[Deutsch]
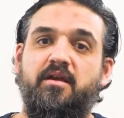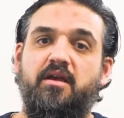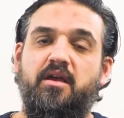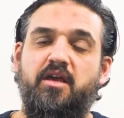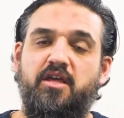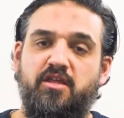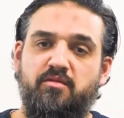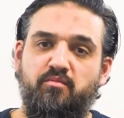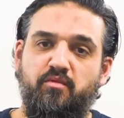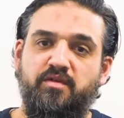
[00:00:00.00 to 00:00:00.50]

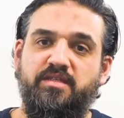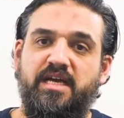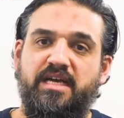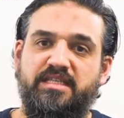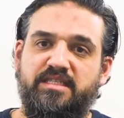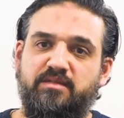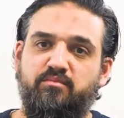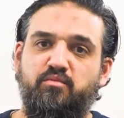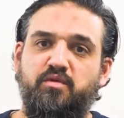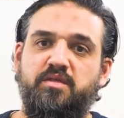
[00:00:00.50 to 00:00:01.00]
Ich muss
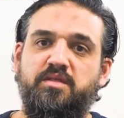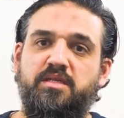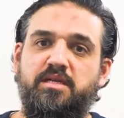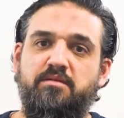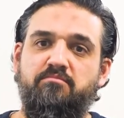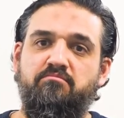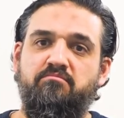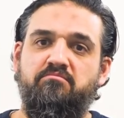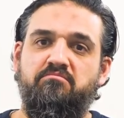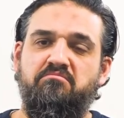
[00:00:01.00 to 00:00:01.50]
als
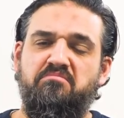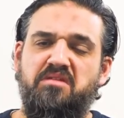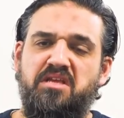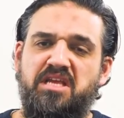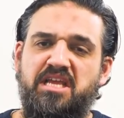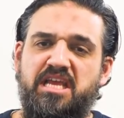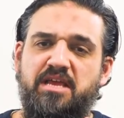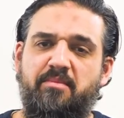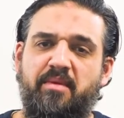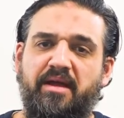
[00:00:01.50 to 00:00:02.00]
Muslim
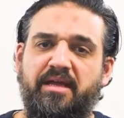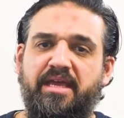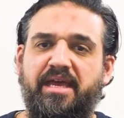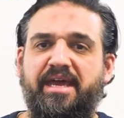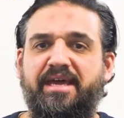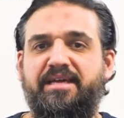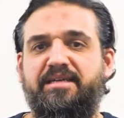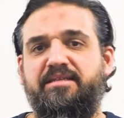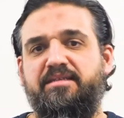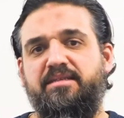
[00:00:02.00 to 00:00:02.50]
immer
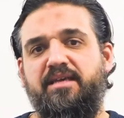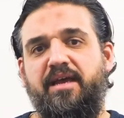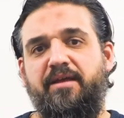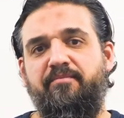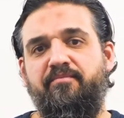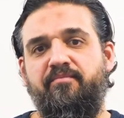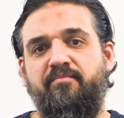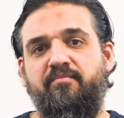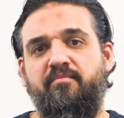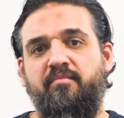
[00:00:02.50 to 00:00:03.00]
gerecht sein.
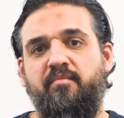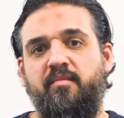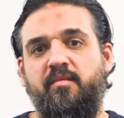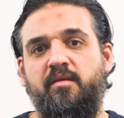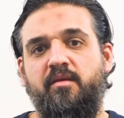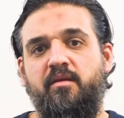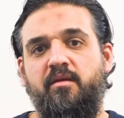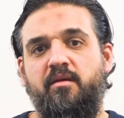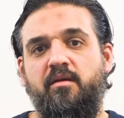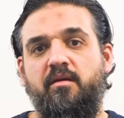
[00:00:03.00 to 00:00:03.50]

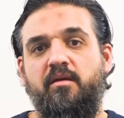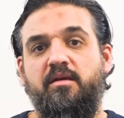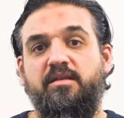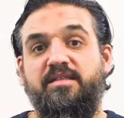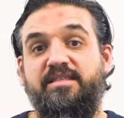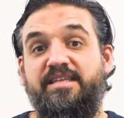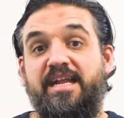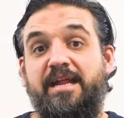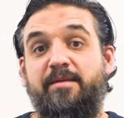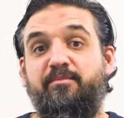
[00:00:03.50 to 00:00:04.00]

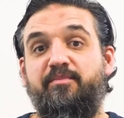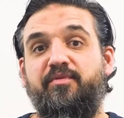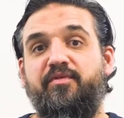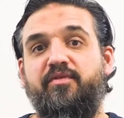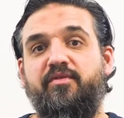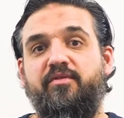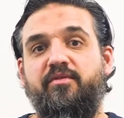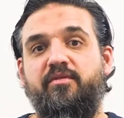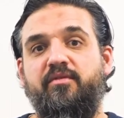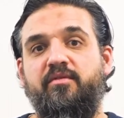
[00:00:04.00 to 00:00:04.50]

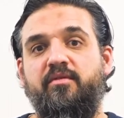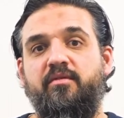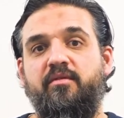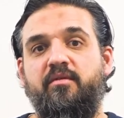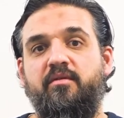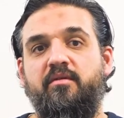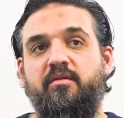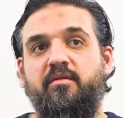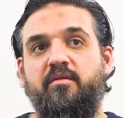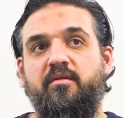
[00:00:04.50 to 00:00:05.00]
Selbst
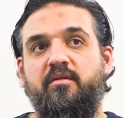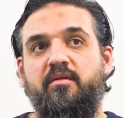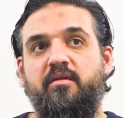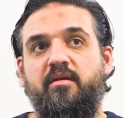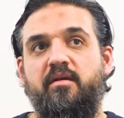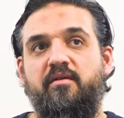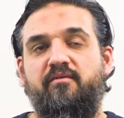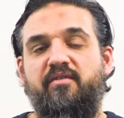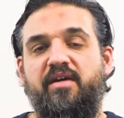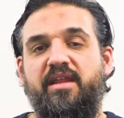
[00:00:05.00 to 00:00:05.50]

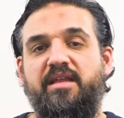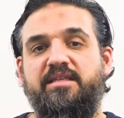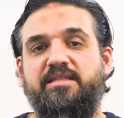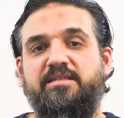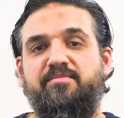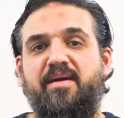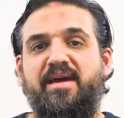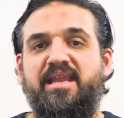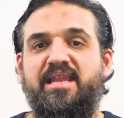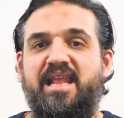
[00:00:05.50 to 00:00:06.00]
wenn
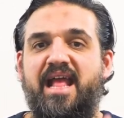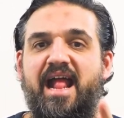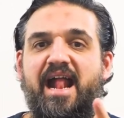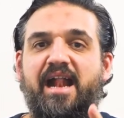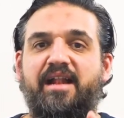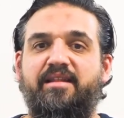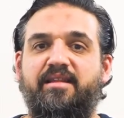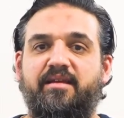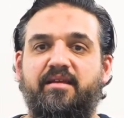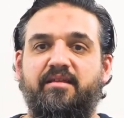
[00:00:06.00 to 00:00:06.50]
es meinen
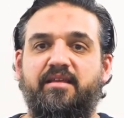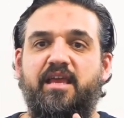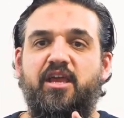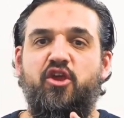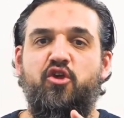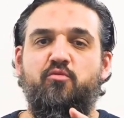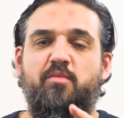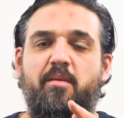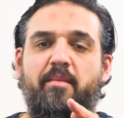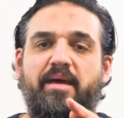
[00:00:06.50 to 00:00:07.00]
Eltern
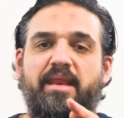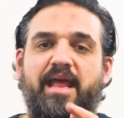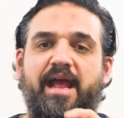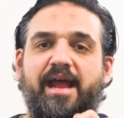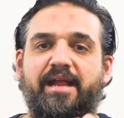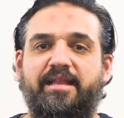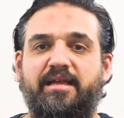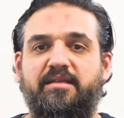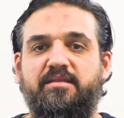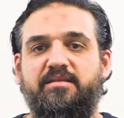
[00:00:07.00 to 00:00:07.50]
gegenüber meinen
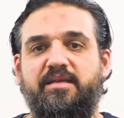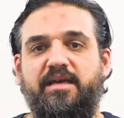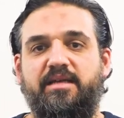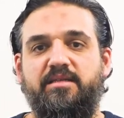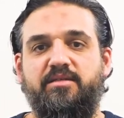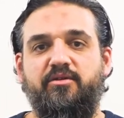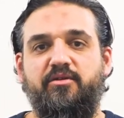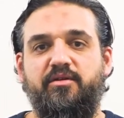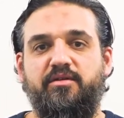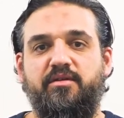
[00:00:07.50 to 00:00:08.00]
Eltern sein
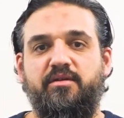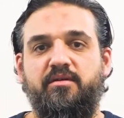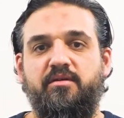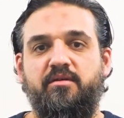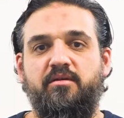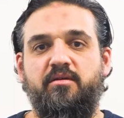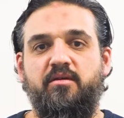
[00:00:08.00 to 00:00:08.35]
sollte.